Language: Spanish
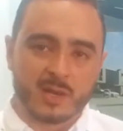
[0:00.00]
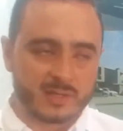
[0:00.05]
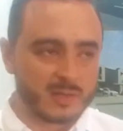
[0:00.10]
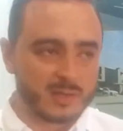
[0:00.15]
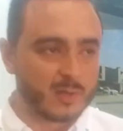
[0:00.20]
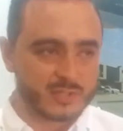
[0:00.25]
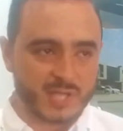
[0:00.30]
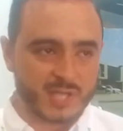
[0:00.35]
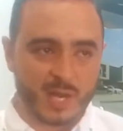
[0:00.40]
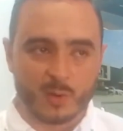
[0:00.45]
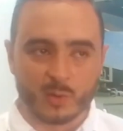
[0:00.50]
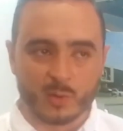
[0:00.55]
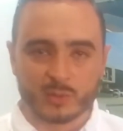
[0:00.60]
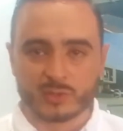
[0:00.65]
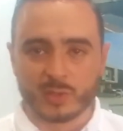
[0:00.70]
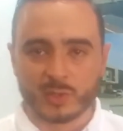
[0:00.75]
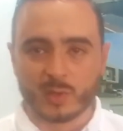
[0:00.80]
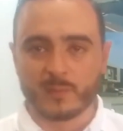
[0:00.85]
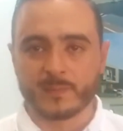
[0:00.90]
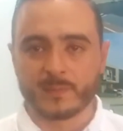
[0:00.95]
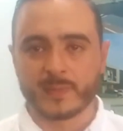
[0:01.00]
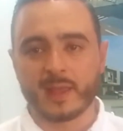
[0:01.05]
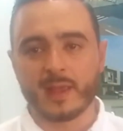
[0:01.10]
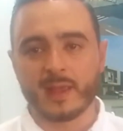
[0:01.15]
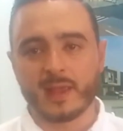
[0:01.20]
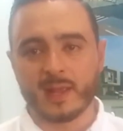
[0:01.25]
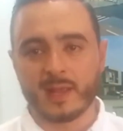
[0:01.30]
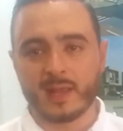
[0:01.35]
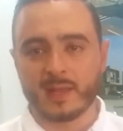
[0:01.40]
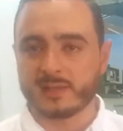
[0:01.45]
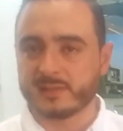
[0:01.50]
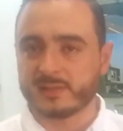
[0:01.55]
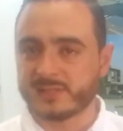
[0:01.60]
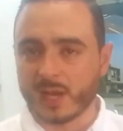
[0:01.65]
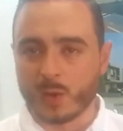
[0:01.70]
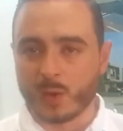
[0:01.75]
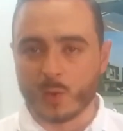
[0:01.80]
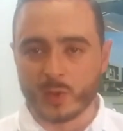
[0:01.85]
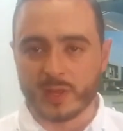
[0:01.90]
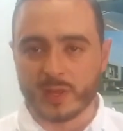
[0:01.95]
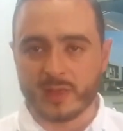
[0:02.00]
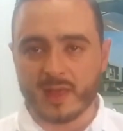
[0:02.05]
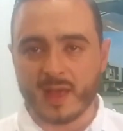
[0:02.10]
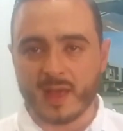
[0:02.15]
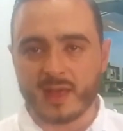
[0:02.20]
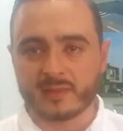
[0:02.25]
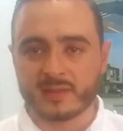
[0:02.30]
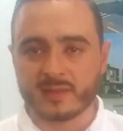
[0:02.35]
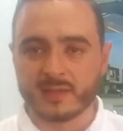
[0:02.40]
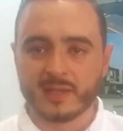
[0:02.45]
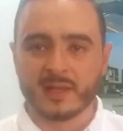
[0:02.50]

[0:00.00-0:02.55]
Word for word: Lo segundo, eh, seguridad,